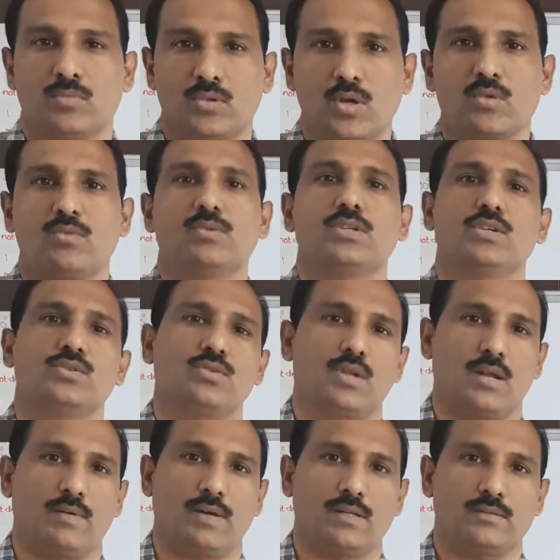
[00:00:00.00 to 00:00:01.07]
తక్కువ
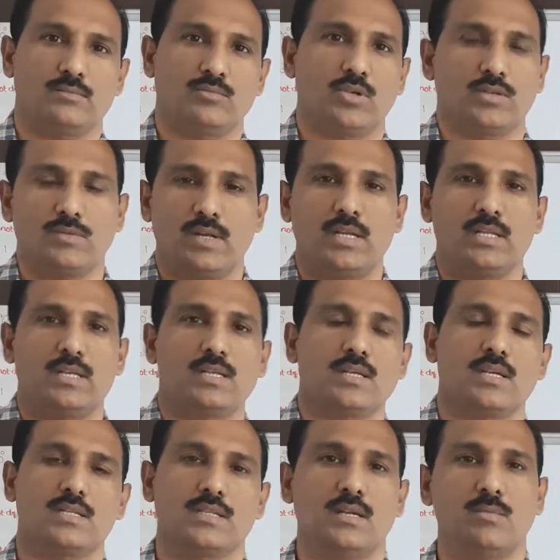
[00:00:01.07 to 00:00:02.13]
తీసుకురావాలి మొత్తం అన్నీ
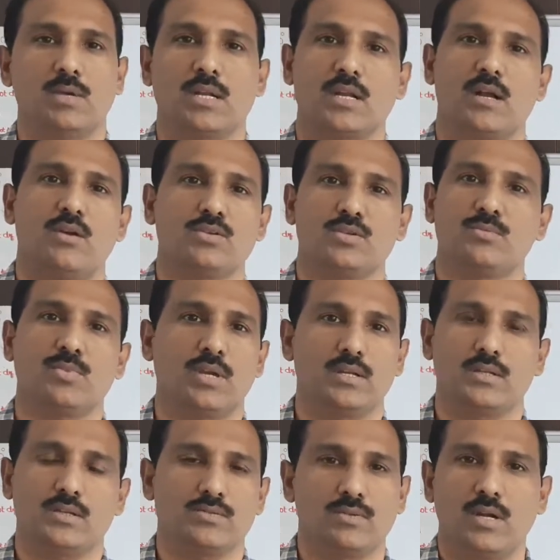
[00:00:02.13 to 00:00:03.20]
తెచ్చేస్తే మనకు కావాల్సిన పేరు
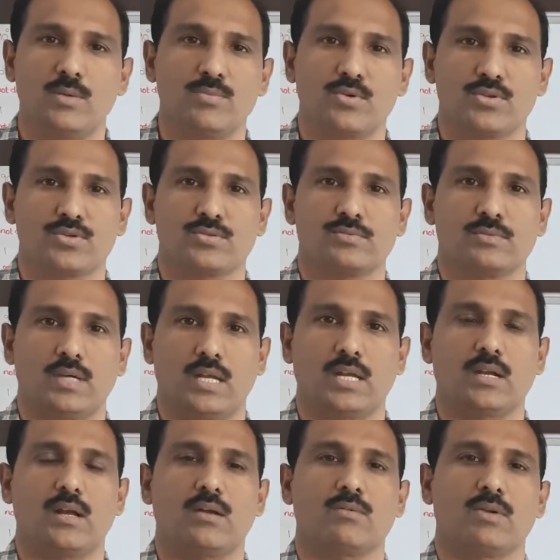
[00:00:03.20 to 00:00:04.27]
తీసుకుని వెళ్ళిపోవచ్చు అలా
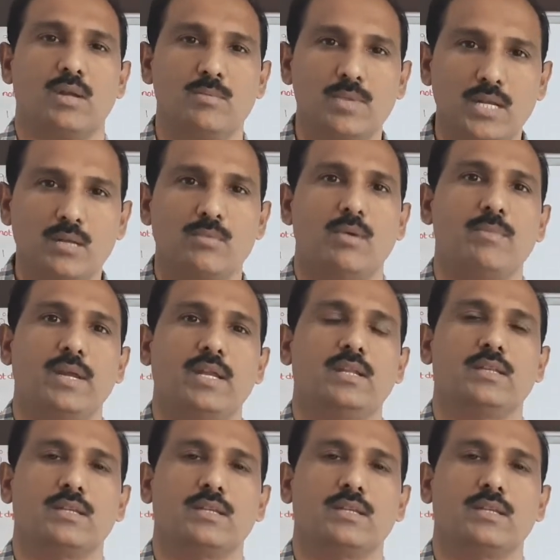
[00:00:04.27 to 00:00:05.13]
కాకుండా మినిమం ఎన్ని